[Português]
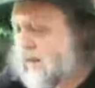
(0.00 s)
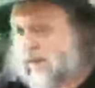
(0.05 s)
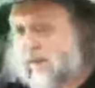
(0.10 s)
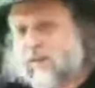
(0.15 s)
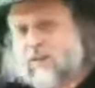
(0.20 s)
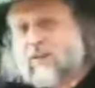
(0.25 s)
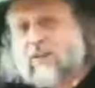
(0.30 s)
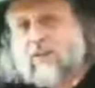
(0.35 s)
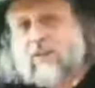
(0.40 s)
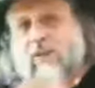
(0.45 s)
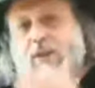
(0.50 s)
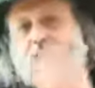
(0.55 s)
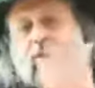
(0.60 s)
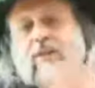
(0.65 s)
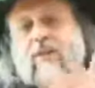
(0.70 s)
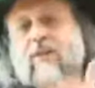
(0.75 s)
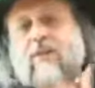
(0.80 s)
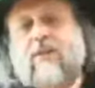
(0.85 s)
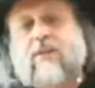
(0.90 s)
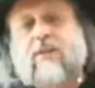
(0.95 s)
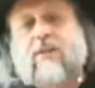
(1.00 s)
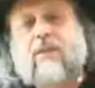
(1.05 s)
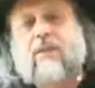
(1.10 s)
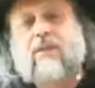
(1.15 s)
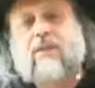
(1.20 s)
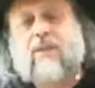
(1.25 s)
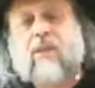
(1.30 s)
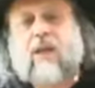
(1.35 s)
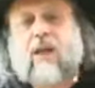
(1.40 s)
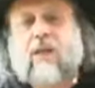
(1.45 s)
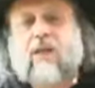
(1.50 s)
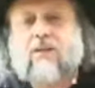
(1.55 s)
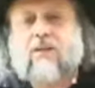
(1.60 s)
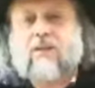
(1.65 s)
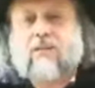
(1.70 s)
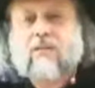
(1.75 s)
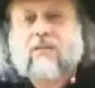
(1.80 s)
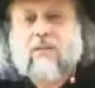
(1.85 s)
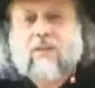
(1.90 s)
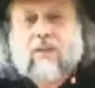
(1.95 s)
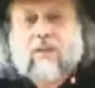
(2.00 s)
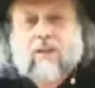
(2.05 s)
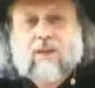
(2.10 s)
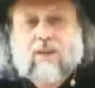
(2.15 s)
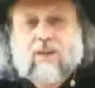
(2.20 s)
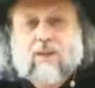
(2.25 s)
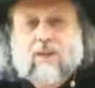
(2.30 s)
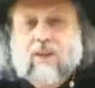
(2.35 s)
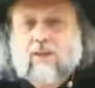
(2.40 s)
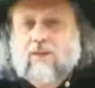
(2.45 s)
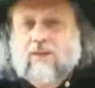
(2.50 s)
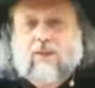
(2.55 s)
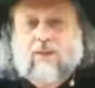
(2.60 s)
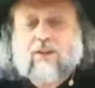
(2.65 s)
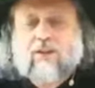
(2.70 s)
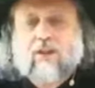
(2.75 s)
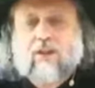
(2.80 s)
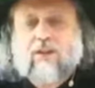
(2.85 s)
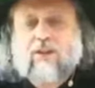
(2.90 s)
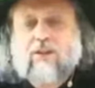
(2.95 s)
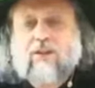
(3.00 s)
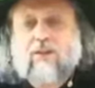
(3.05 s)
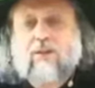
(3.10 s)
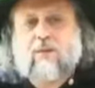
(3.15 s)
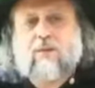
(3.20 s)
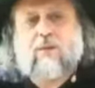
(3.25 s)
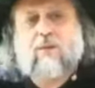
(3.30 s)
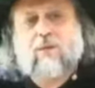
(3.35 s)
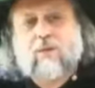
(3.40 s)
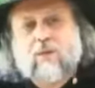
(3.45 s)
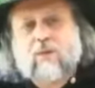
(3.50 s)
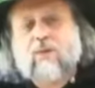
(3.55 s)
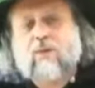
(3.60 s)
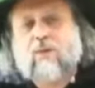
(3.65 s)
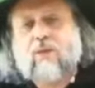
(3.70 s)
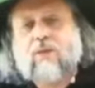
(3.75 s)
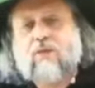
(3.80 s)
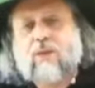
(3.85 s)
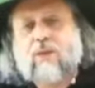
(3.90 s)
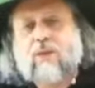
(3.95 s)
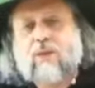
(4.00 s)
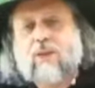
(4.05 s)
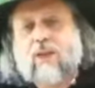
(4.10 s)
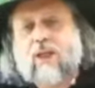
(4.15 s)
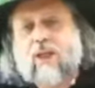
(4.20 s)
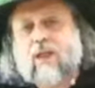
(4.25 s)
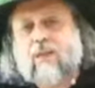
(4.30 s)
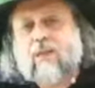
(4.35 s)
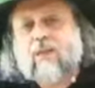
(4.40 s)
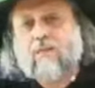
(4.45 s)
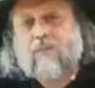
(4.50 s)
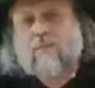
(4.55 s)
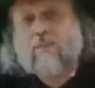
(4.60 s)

Esse é o reino de Deus, o resto é distração contra o Evangelho.